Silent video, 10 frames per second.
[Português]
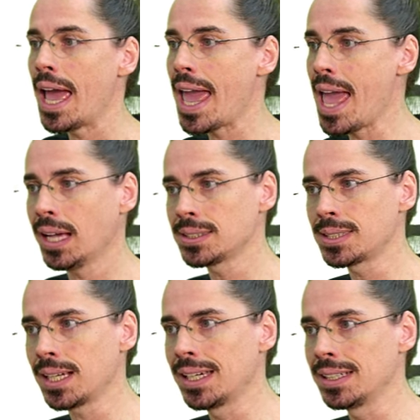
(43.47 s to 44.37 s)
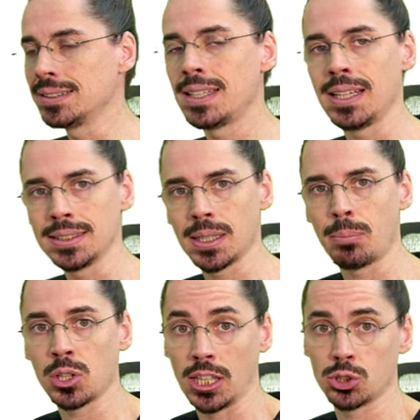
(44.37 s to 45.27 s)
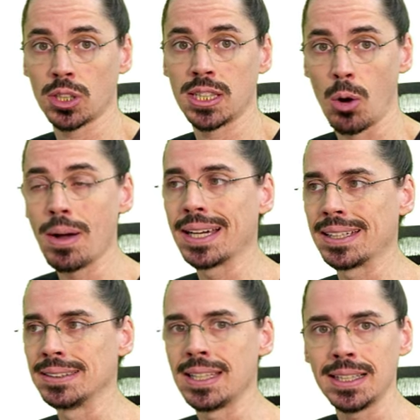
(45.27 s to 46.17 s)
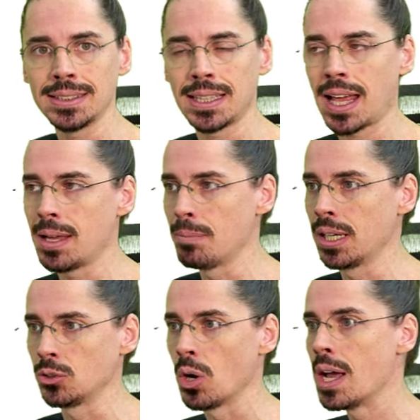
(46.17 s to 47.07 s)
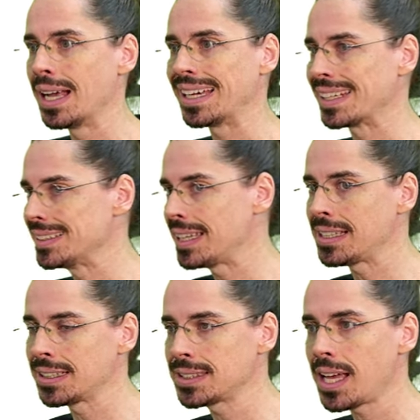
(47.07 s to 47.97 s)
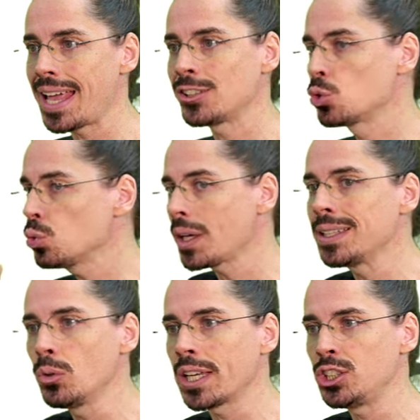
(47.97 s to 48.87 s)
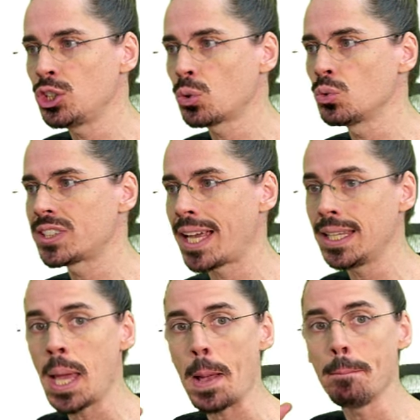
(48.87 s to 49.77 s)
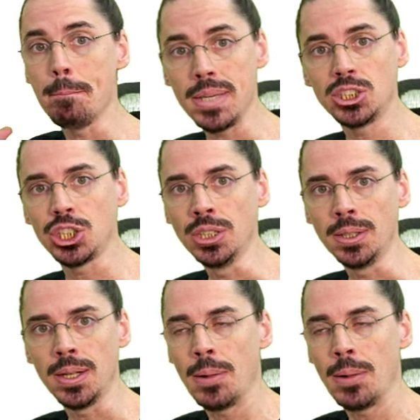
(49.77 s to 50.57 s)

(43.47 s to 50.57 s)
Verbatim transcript: Essa grandeza, porque isso aqui é uma grandeza, né? Lembrando, grandeza é tudo aquilo que a gente consegue medir.